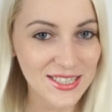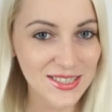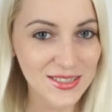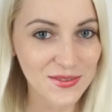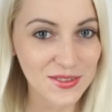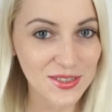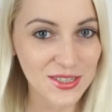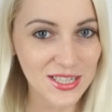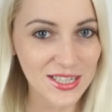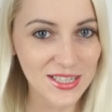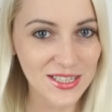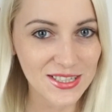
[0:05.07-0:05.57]
Cześć,
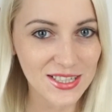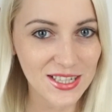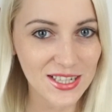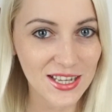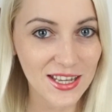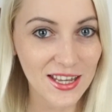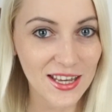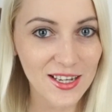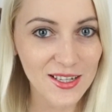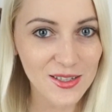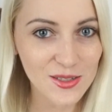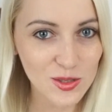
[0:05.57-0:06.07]
witajcie
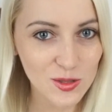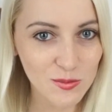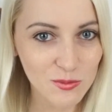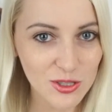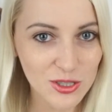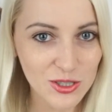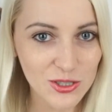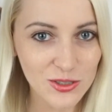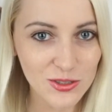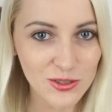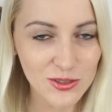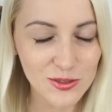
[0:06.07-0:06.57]
jak co
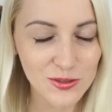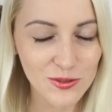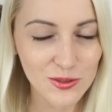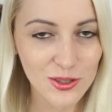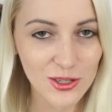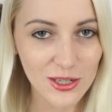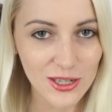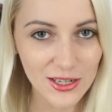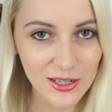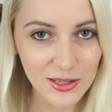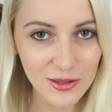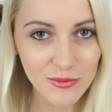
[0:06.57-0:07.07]
miesiąc w
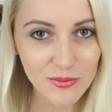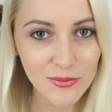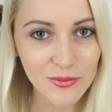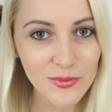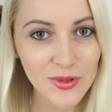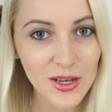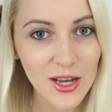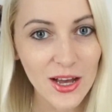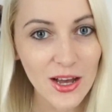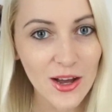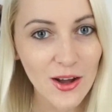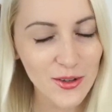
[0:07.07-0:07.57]

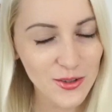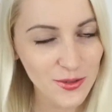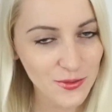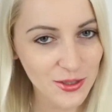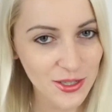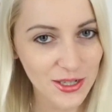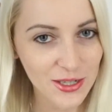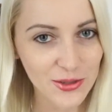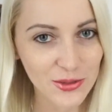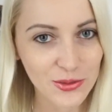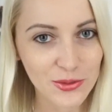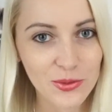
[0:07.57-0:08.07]
kolejnym
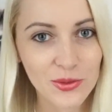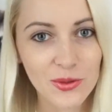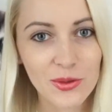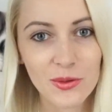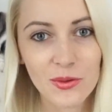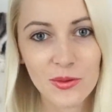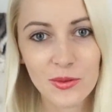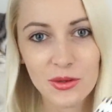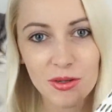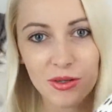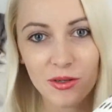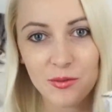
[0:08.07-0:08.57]
otwieraniu
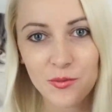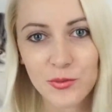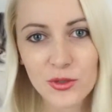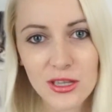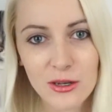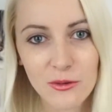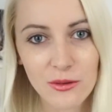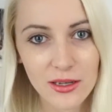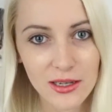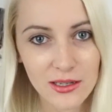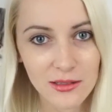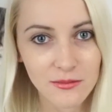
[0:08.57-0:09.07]
e,
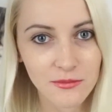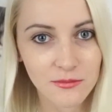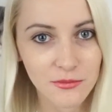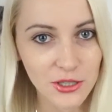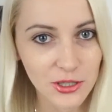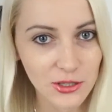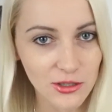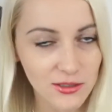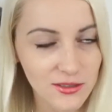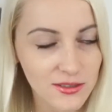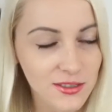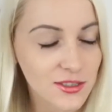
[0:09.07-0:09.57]
pudełka
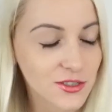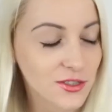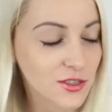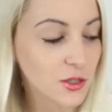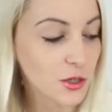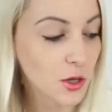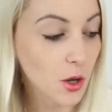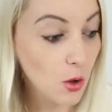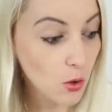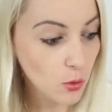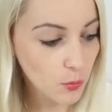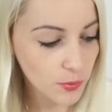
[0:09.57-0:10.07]
Biglossi,
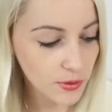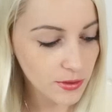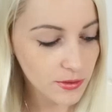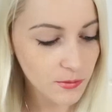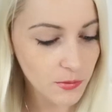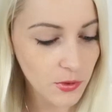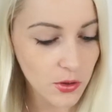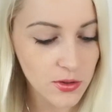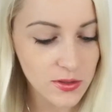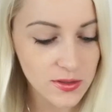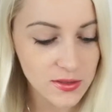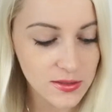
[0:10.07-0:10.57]
czyli Open
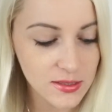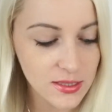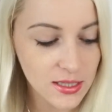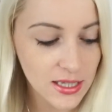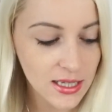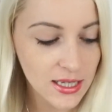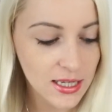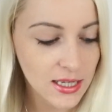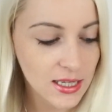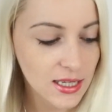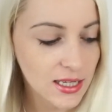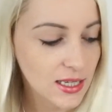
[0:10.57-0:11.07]
Box.
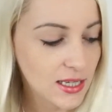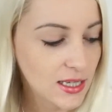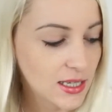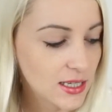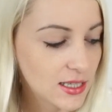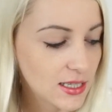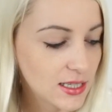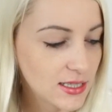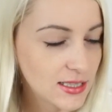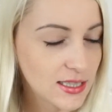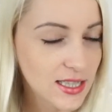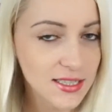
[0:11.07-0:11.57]

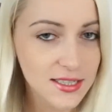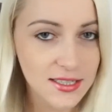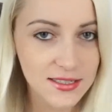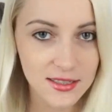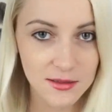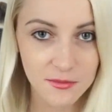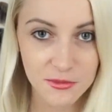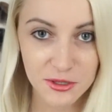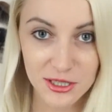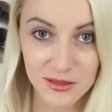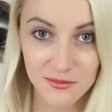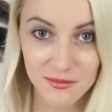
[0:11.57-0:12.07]
E, ja się
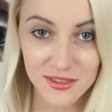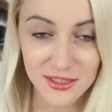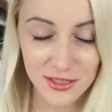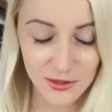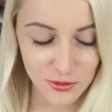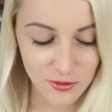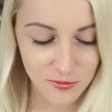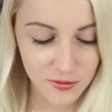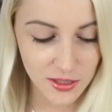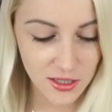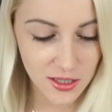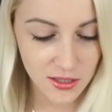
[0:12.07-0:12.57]
zabieram za
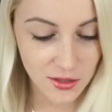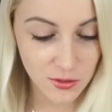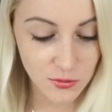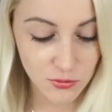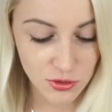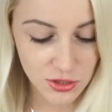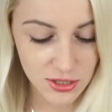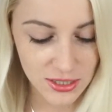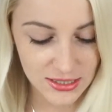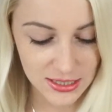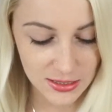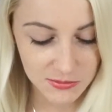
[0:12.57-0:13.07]
otwieranie
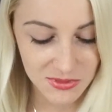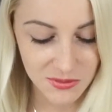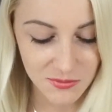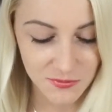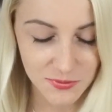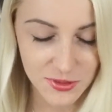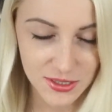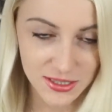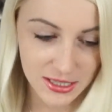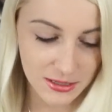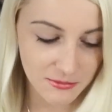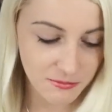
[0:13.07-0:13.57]
już na
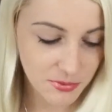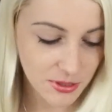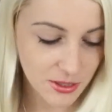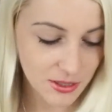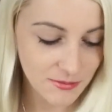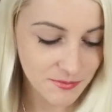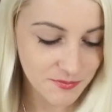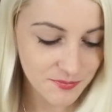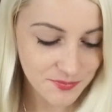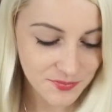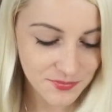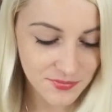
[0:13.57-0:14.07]
samym
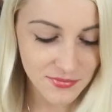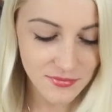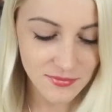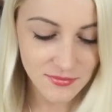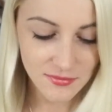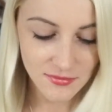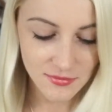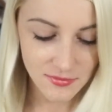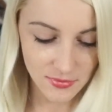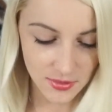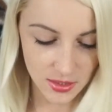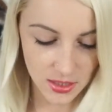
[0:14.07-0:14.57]
wstępie,
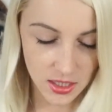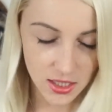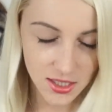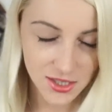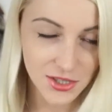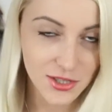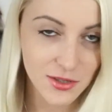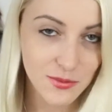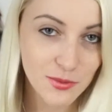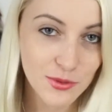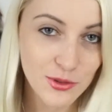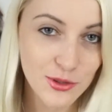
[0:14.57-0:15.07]

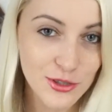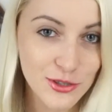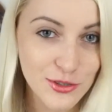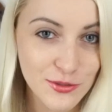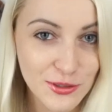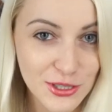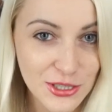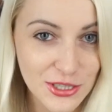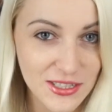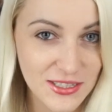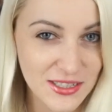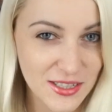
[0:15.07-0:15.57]
żeby
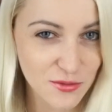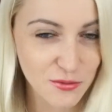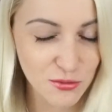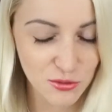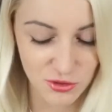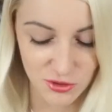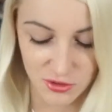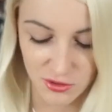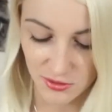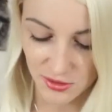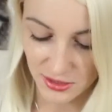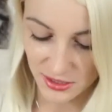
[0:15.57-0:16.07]
oczywiście za
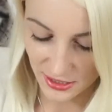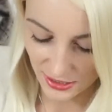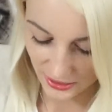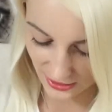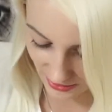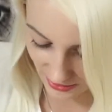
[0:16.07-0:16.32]
dużo nie